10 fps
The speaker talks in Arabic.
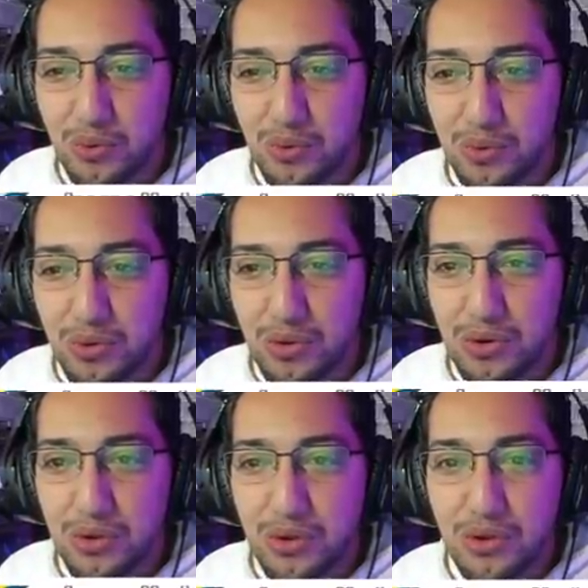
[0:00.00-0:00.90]
طب انا
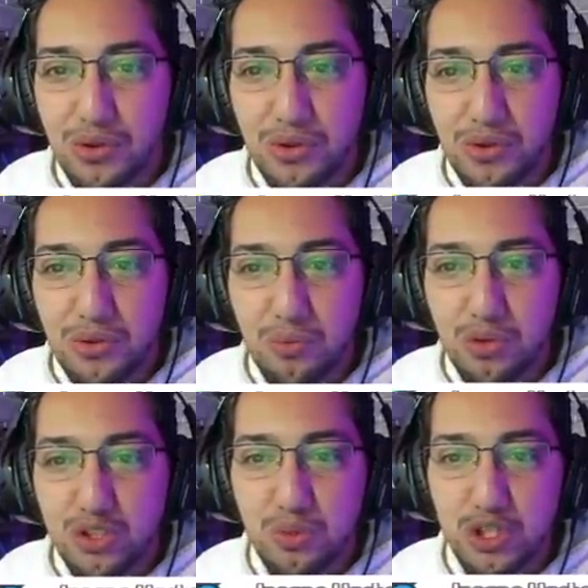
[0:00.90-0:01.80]
دلوقتي ايه ده
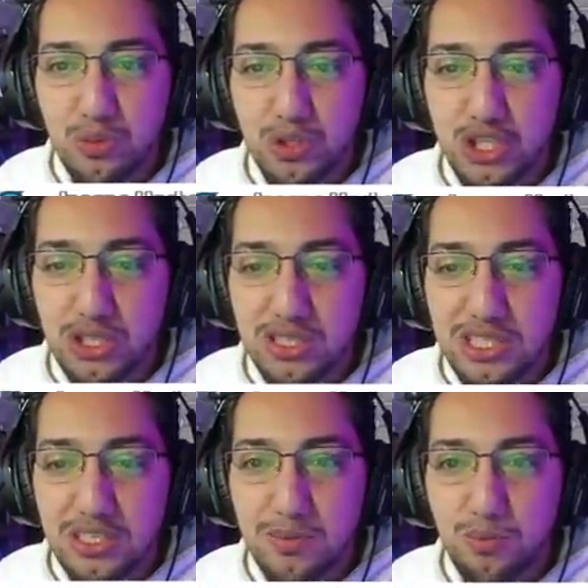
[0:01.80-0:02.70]
بص بص بص إيه
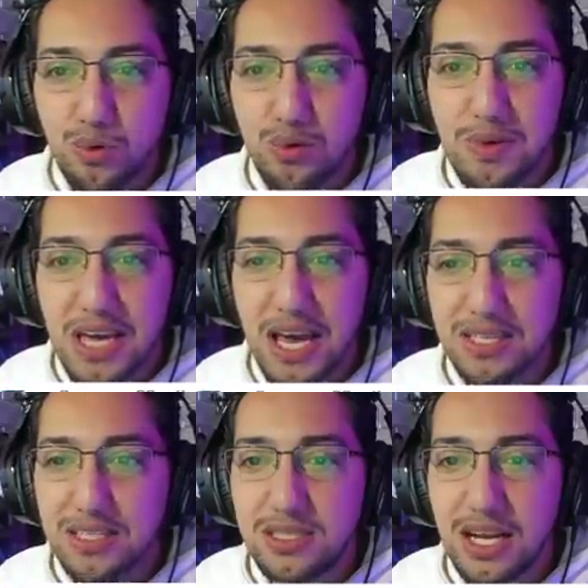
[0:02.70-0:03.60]
دي دي ب 300
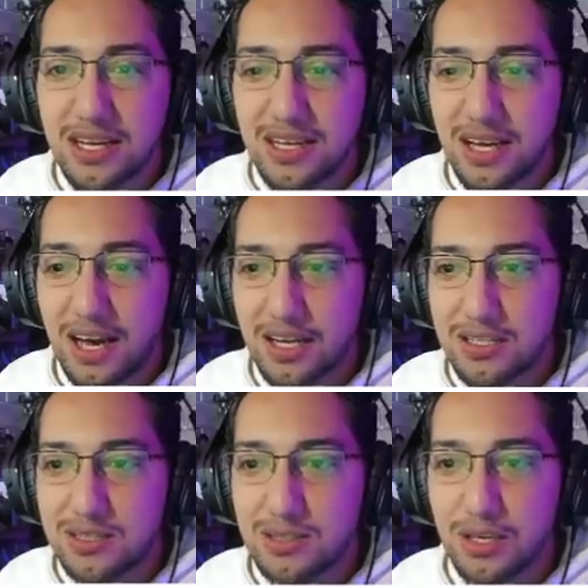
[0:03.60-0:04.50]
هتدي لك حاجات
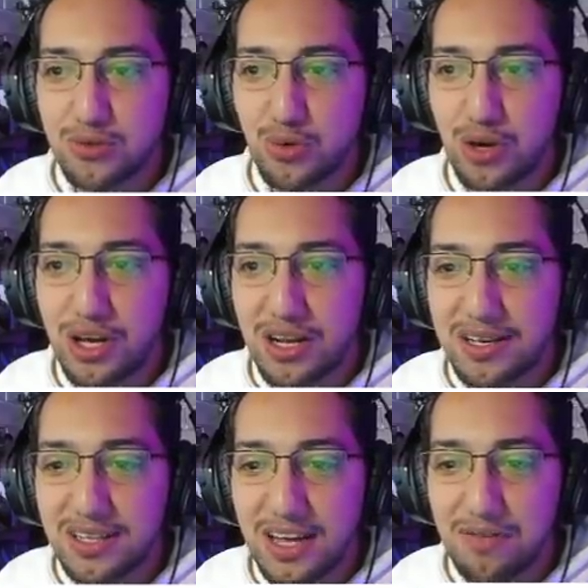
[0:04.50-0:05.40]
صغيره
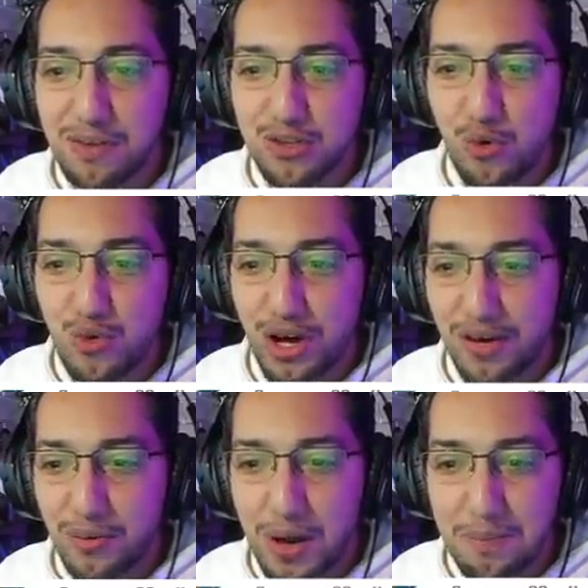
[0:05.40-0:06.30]
كده فصعوره
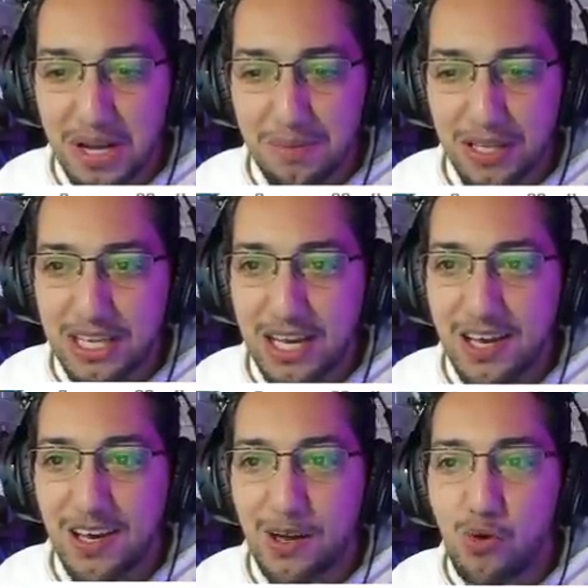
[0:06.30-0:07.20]
اما اللي
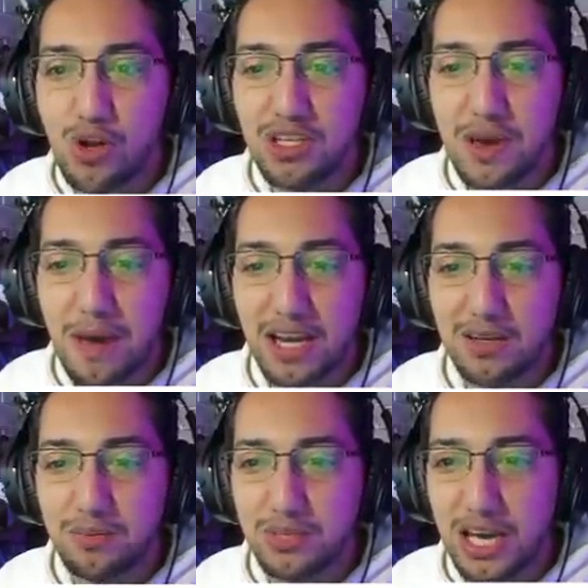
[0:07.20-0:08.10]
بعدها جولد يا
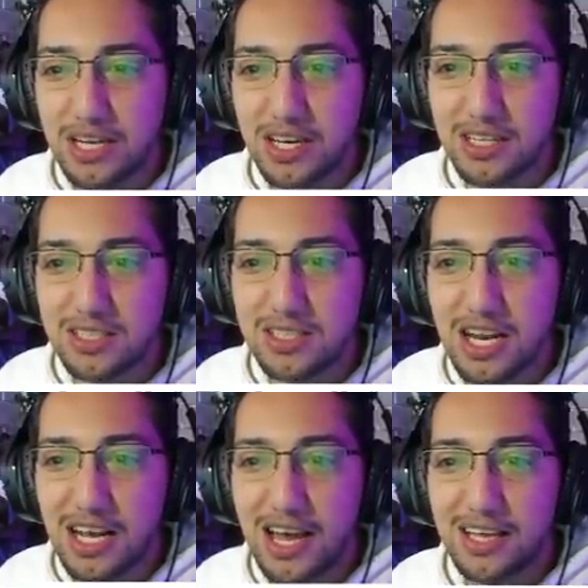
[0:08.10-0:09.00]
معلم يعني هتدي
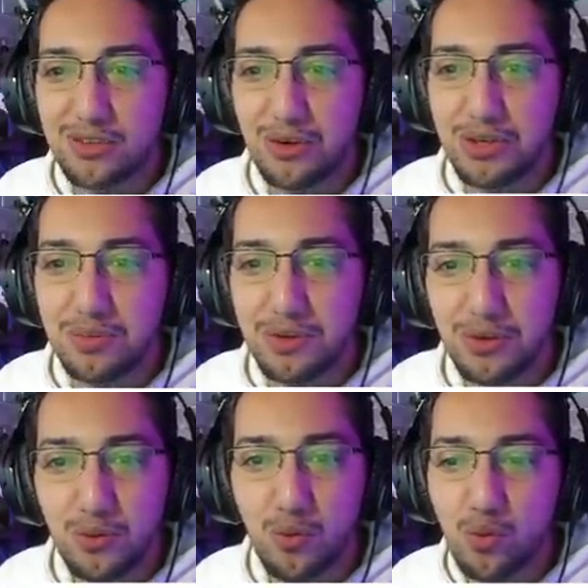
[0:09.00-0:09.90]
لك حاجات رهيبه
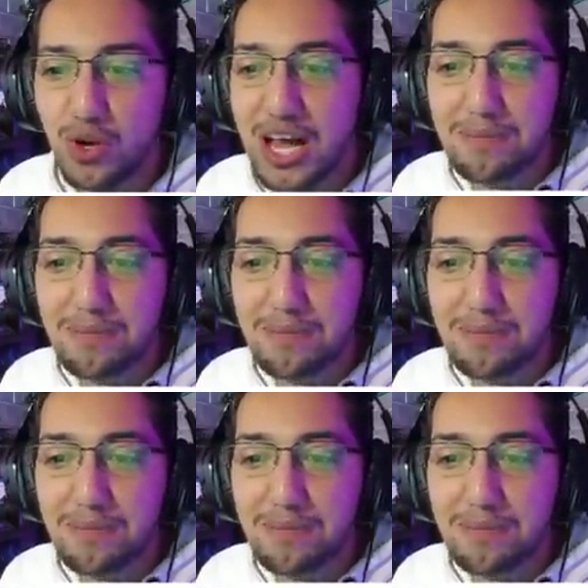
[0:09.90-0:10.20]
وكلها